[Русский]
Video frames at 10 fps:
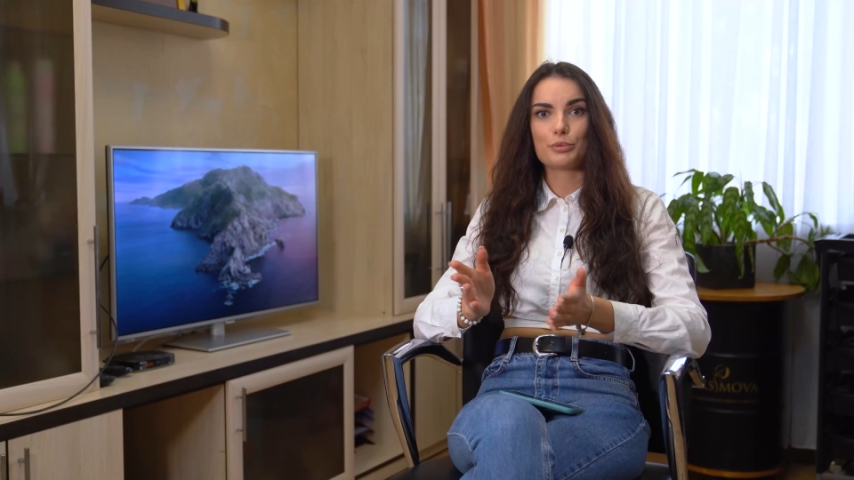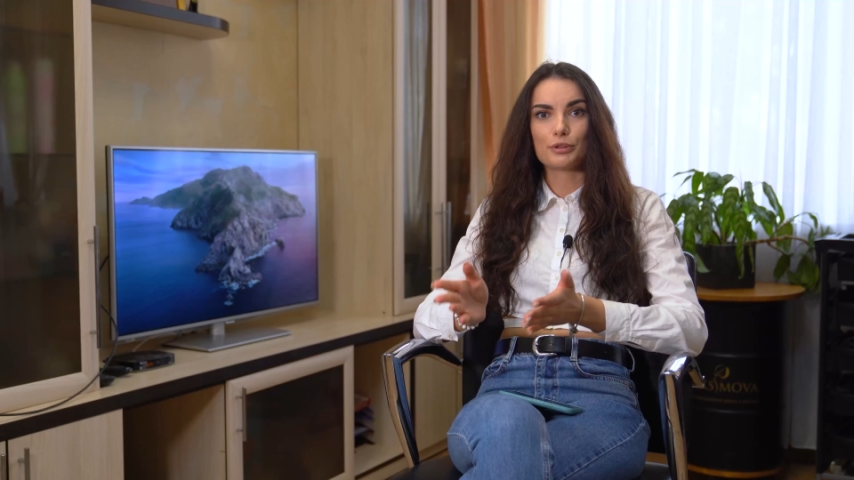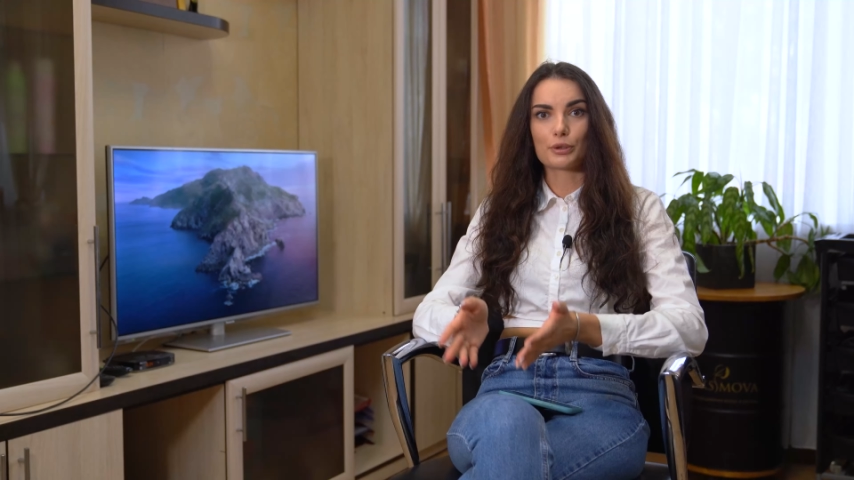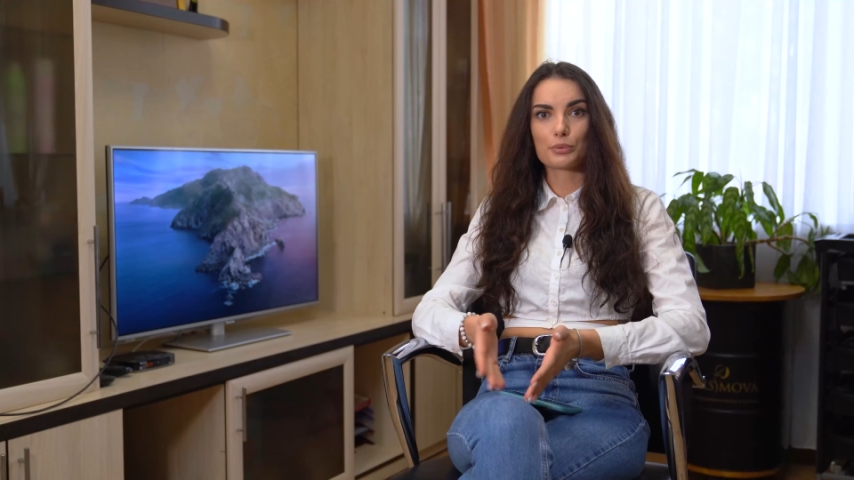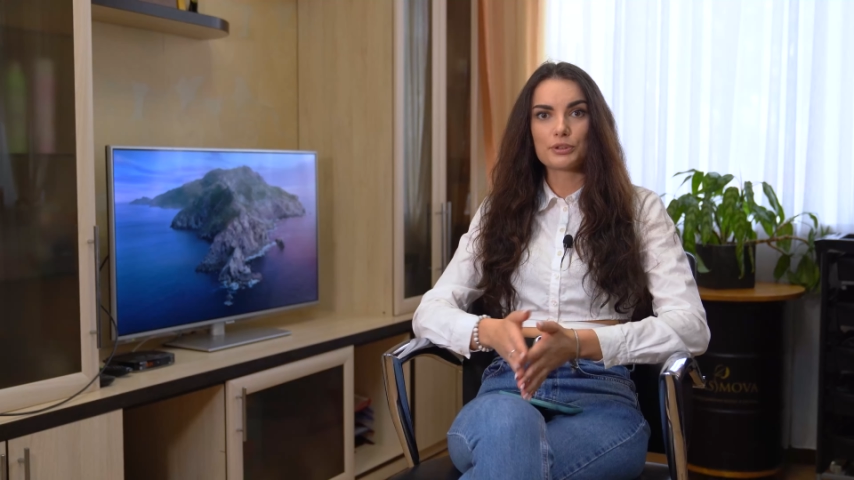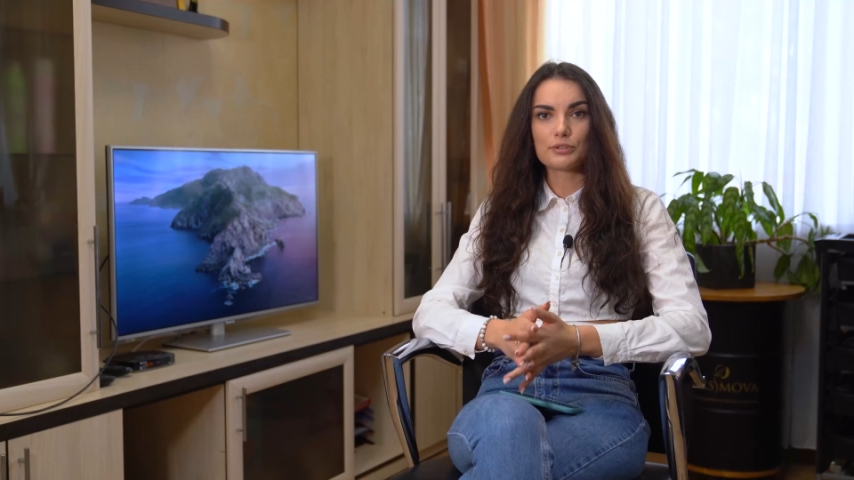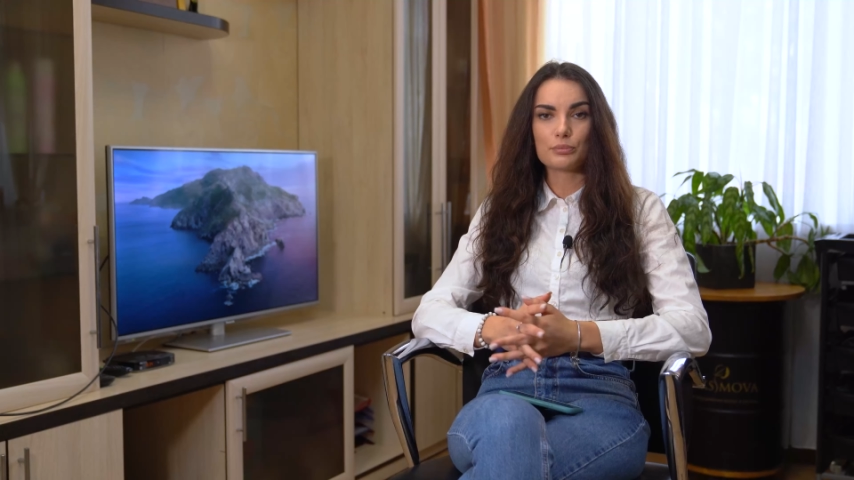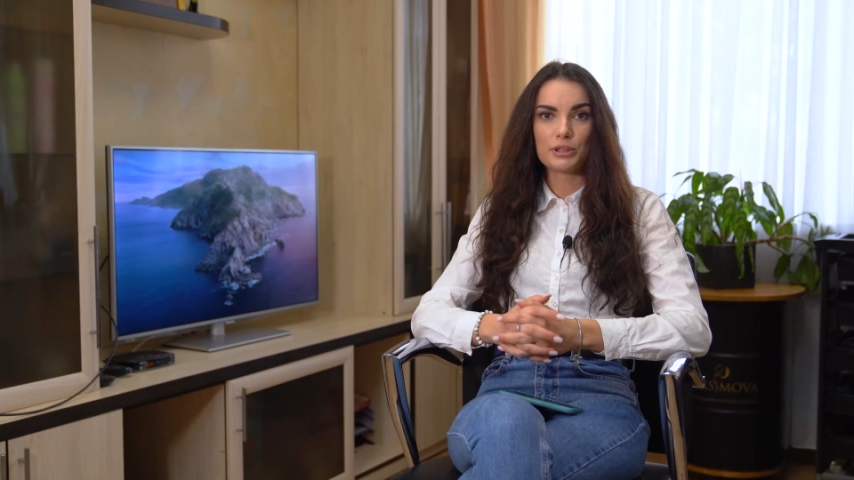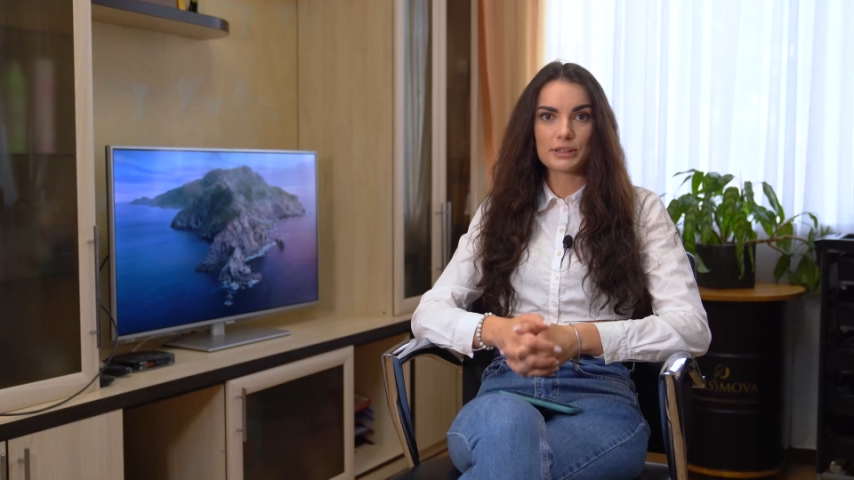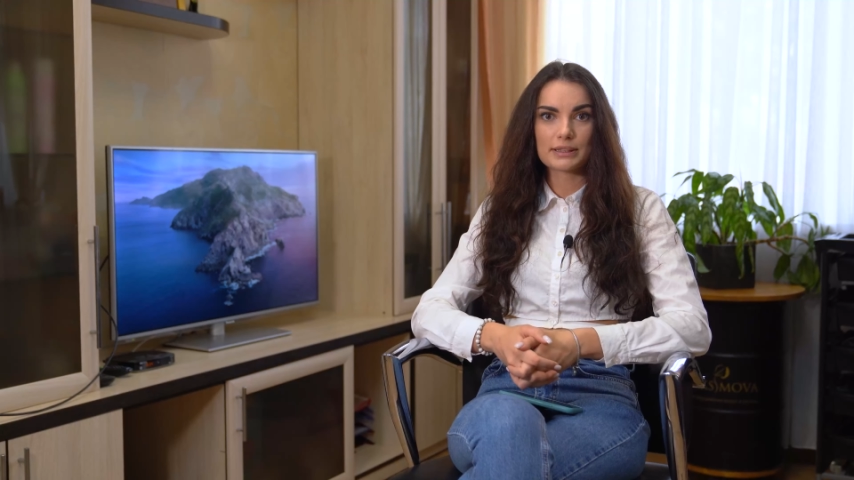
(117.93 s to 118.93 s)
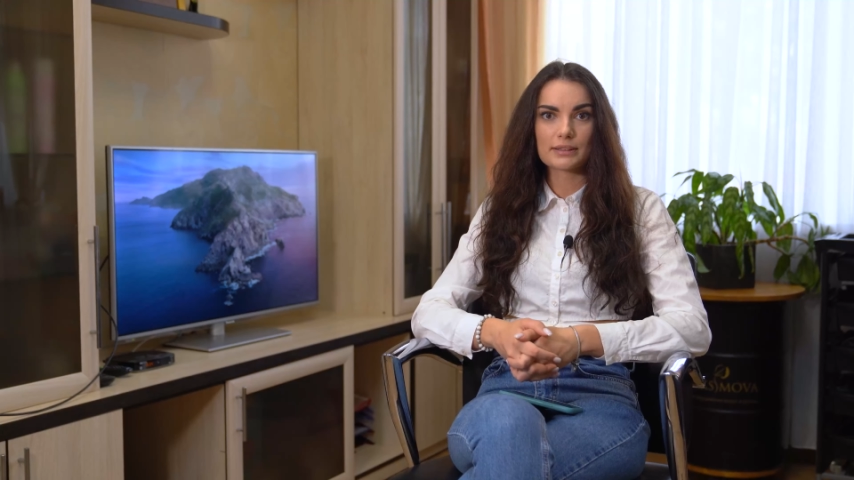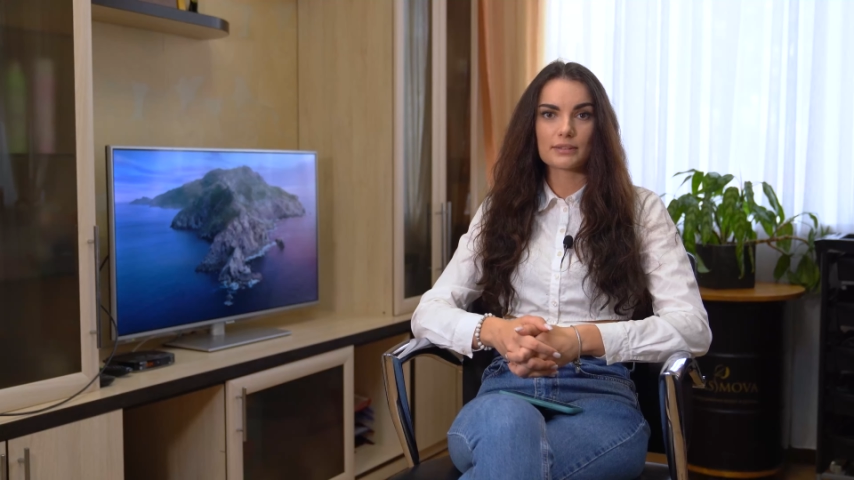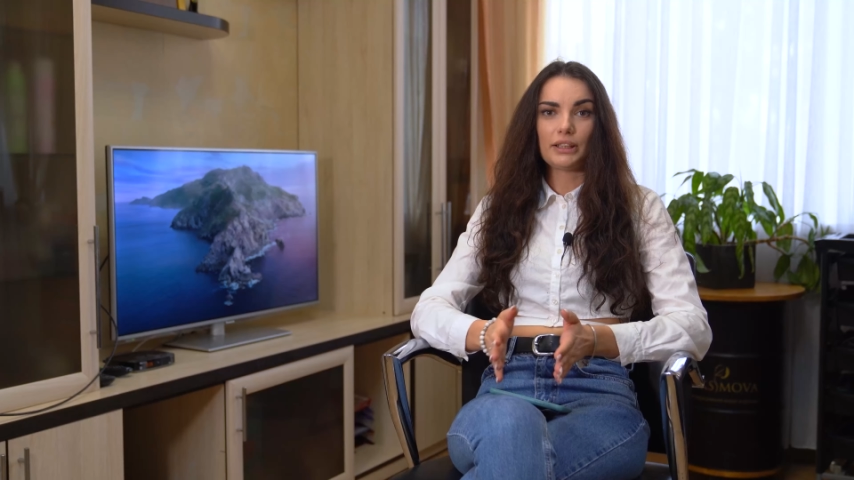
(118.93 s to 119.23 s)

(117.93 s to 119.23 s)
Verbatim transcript: Беларусь, в Минск.